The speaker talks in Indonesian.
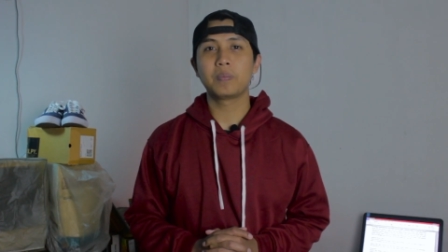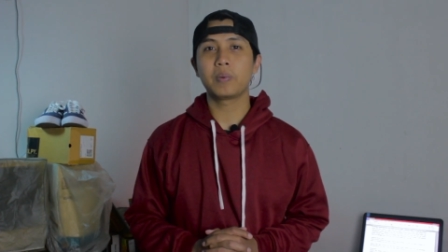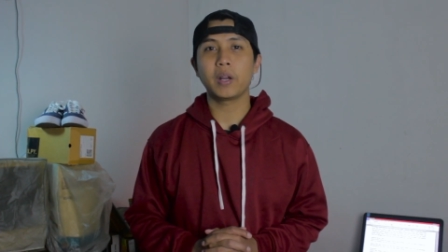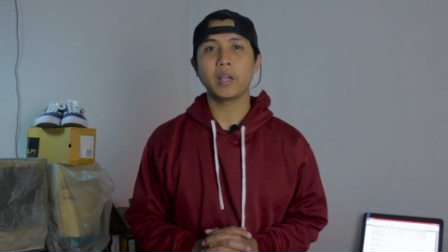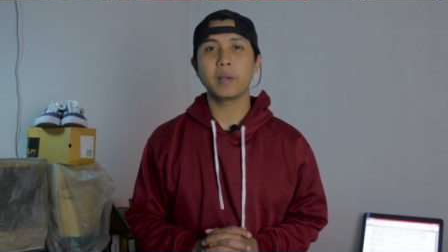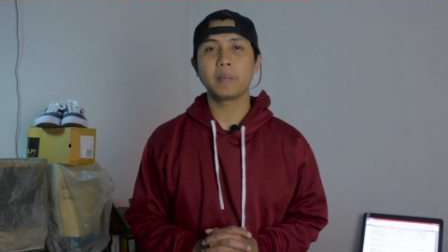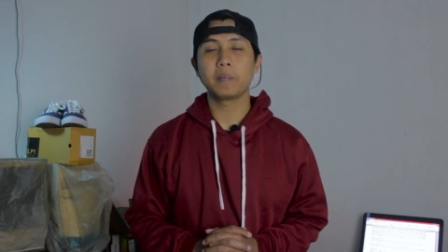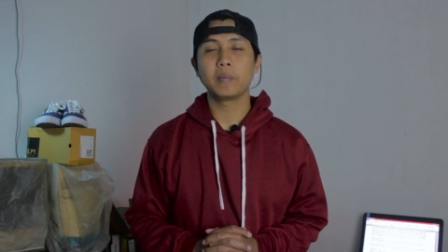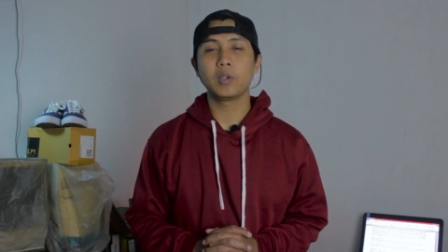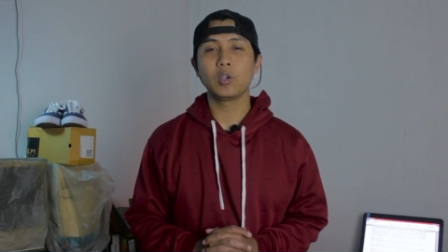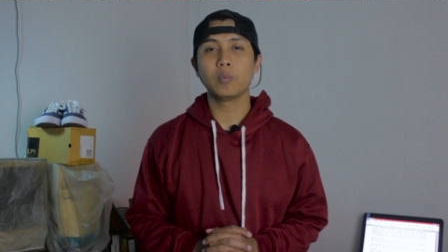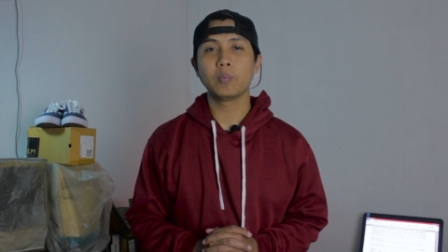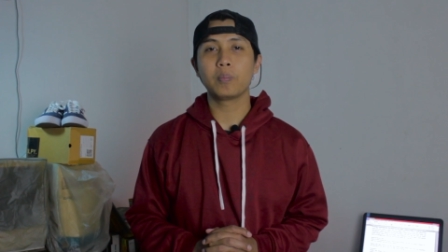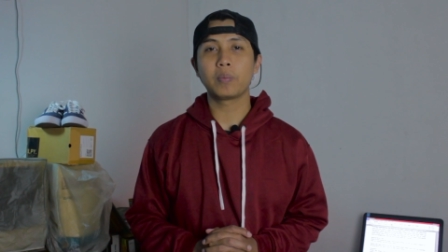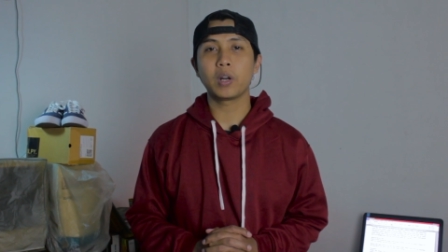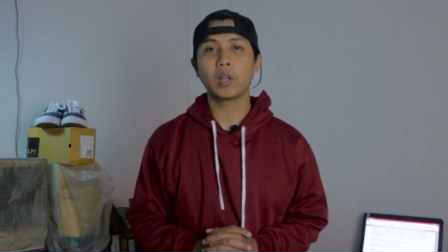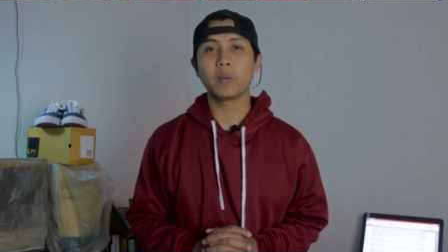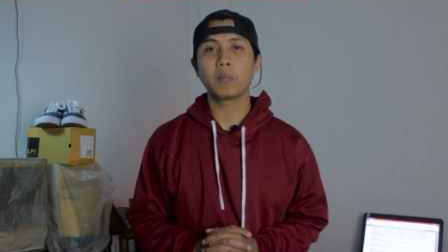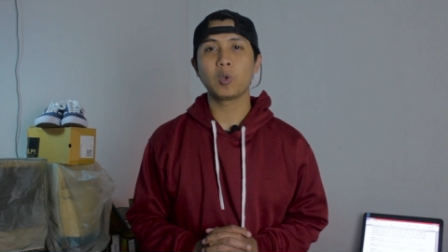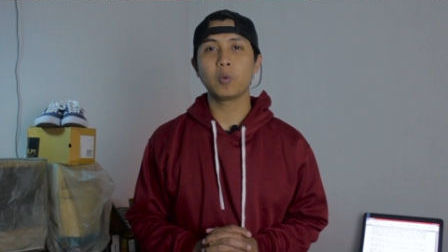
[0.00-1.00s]

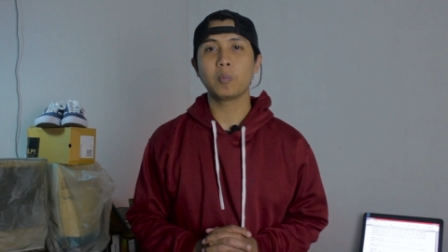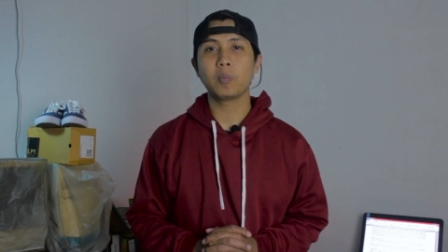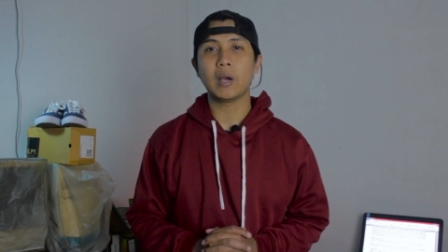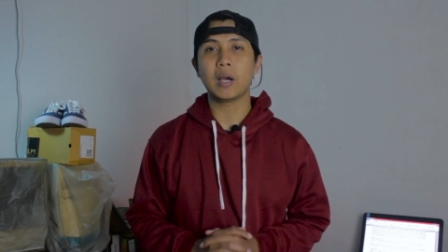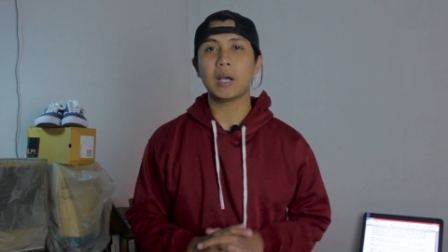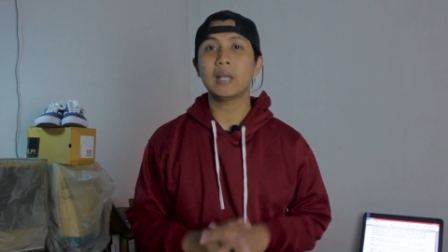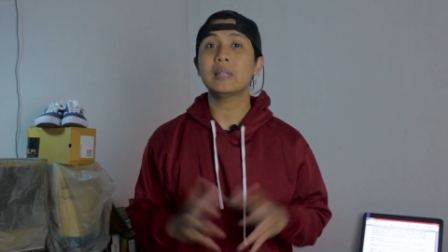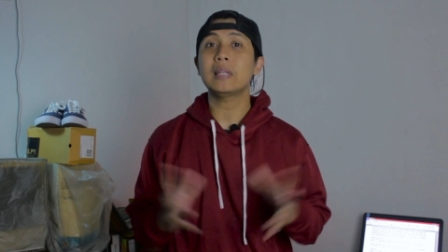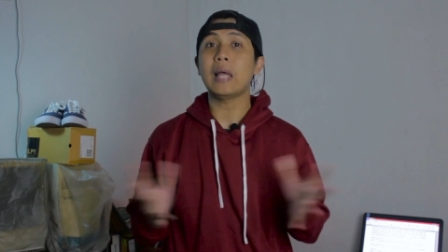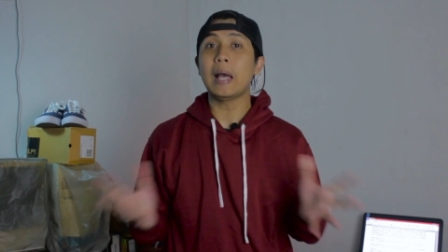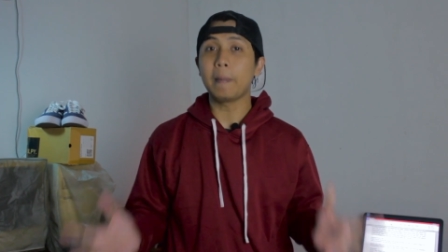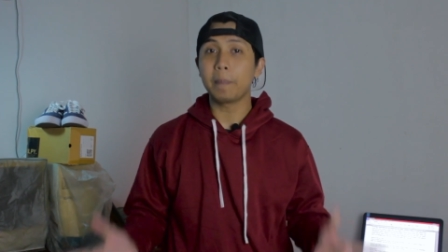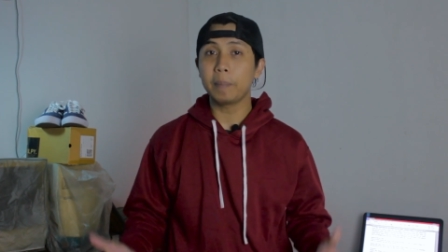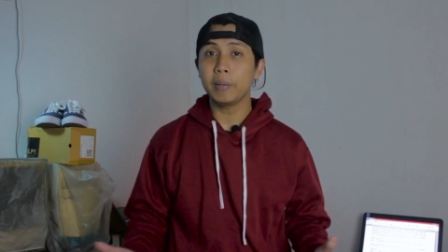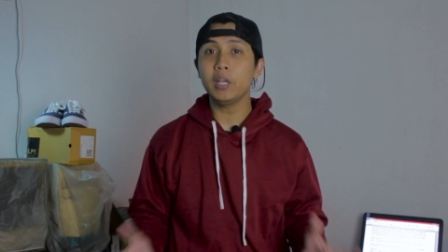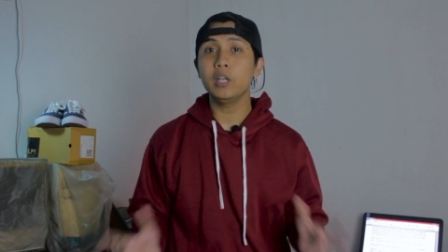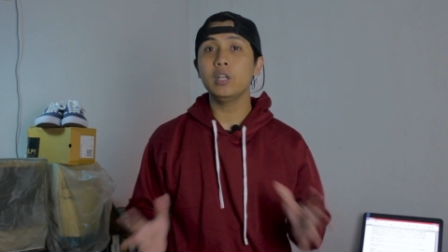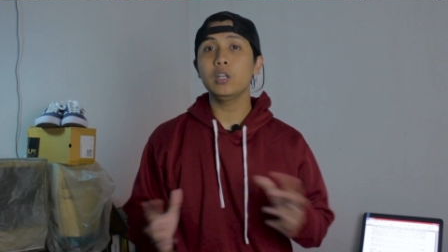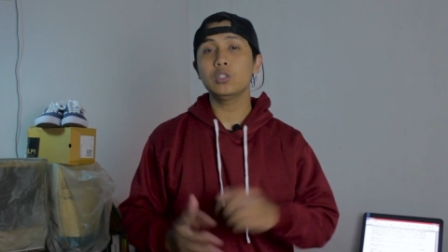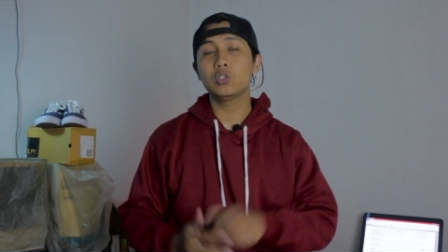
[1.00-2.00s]
premium-premium banget
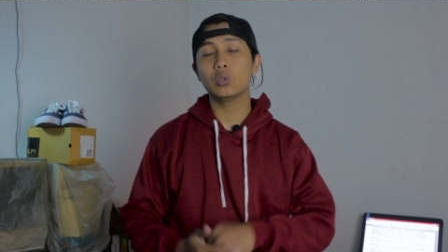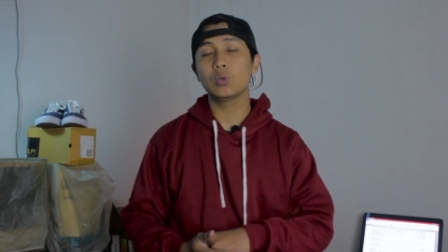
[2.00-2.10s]
tapi